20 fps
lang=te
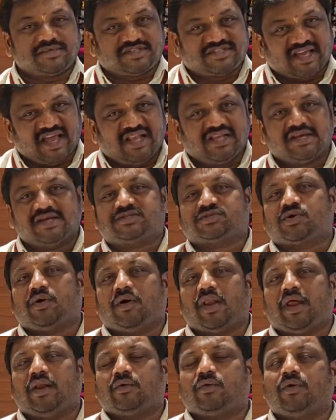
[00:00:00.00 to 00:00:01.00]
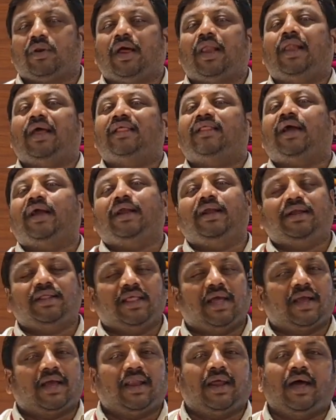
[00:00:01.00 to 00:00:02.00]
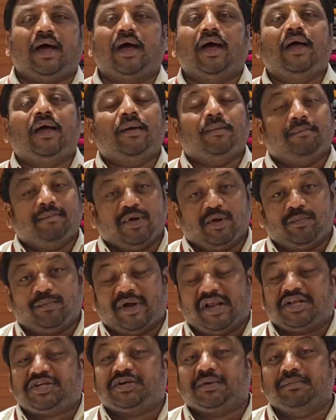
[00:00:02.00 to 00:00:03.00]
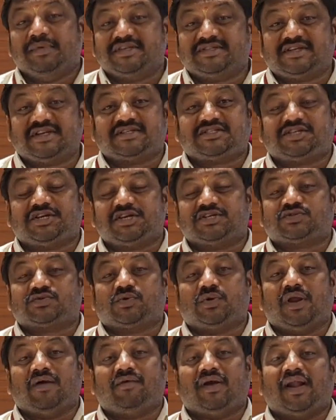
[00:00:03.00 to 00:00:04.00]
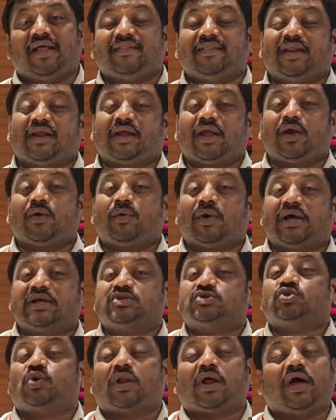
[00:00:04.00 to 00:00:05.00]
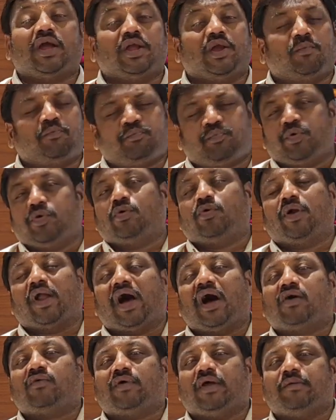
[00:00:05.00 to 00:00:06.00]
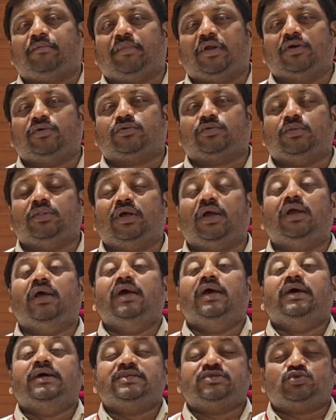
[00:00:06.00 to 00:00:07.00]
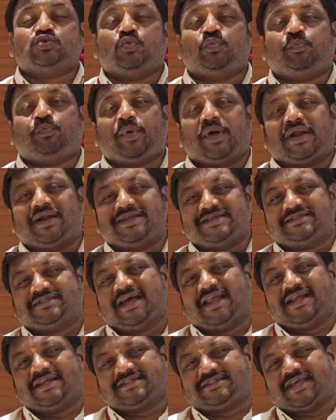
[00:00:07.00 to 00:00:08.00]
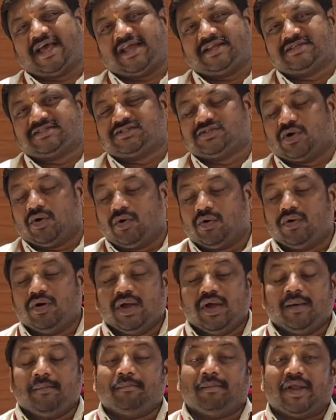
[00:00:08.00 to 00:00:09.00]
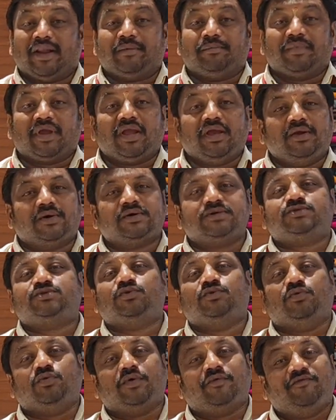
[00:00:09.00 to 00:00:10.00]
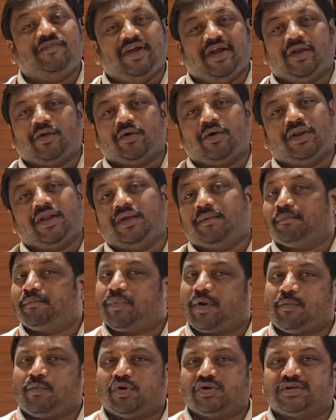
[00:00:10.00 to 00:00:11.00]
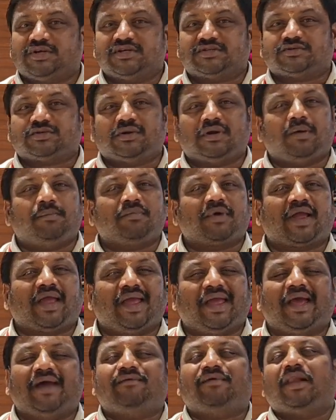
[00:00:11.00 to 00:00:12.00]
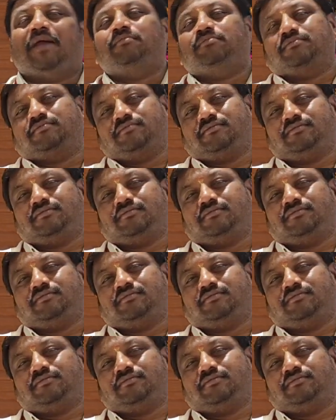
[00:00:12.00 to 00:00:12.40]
సేల్ చేసుకోవాలనుకున్నా లేదా ఇంటి దగ్గర మీరు మంచి బిజినెస్ చేసుకునే వాళ్ళందరికీ కూడా జోరా ఎప్పుడు కూడా ఆహ్వానం పలుకుతుంది సూపర్ డిజైనర్ శారీస్తో మనం ఈరోజు వీడియోని ప్రమోట్ చేస్తున్నాం కేవలం